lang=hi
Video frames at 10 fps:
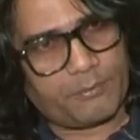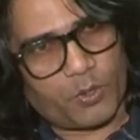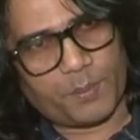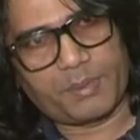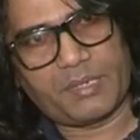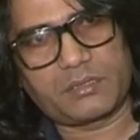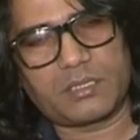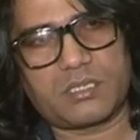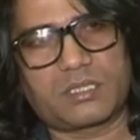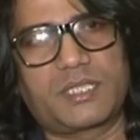फ़ोन पे बात
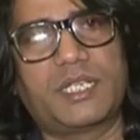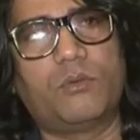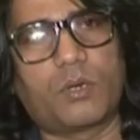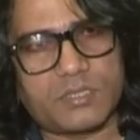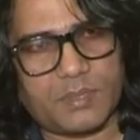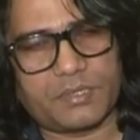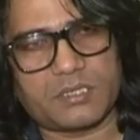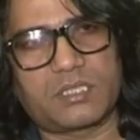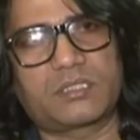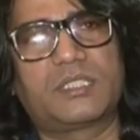कर सकते हैं व्हाट्सअप
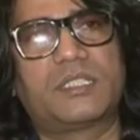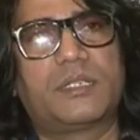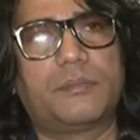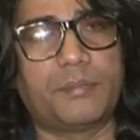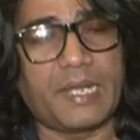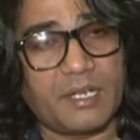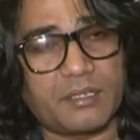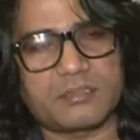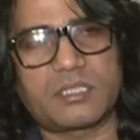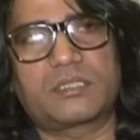कर सकते हैं मेल
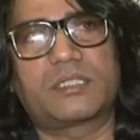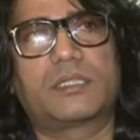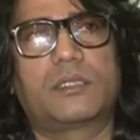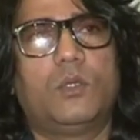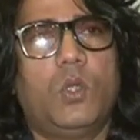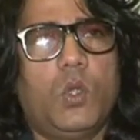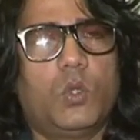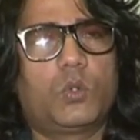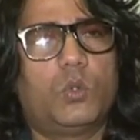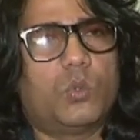कर सकते
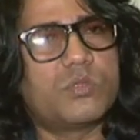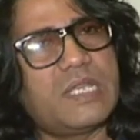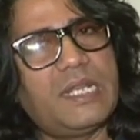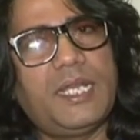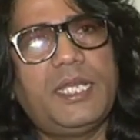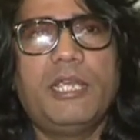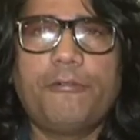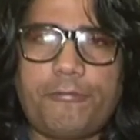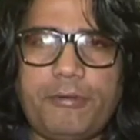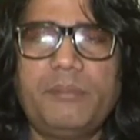हैं तो उसी लिए ये
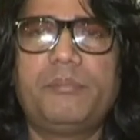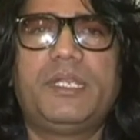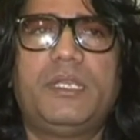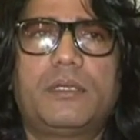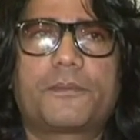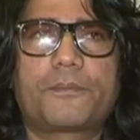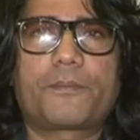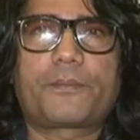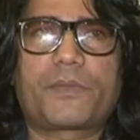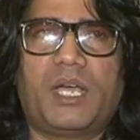फिल्म भी
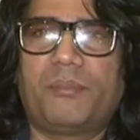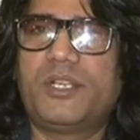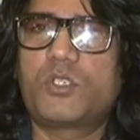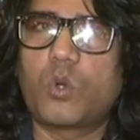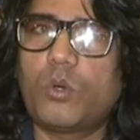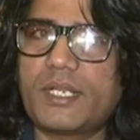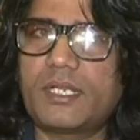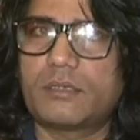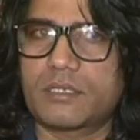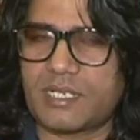हमने
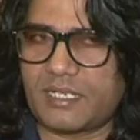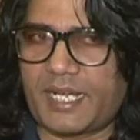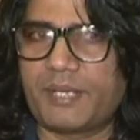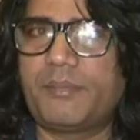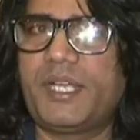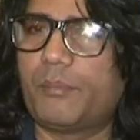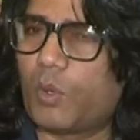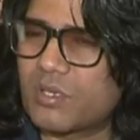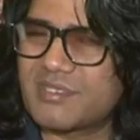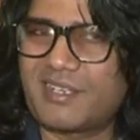छोटे से टाइम में
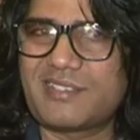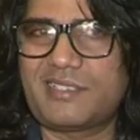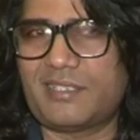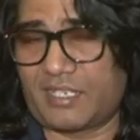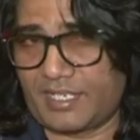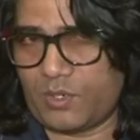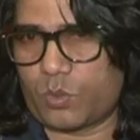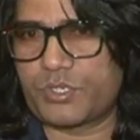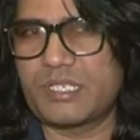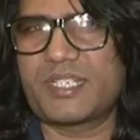बहुत सारी चीज़ें दिखाने की
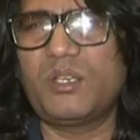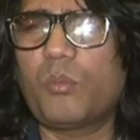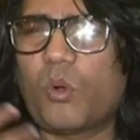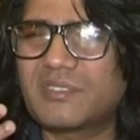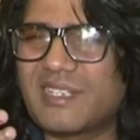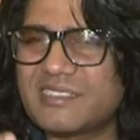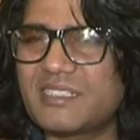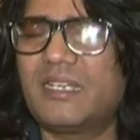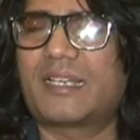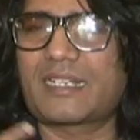कोशिश की और बहुत सारी
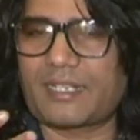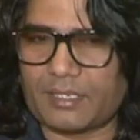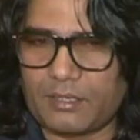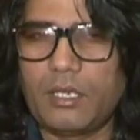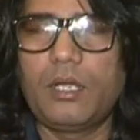चीज़ें डायरेक्ट हैं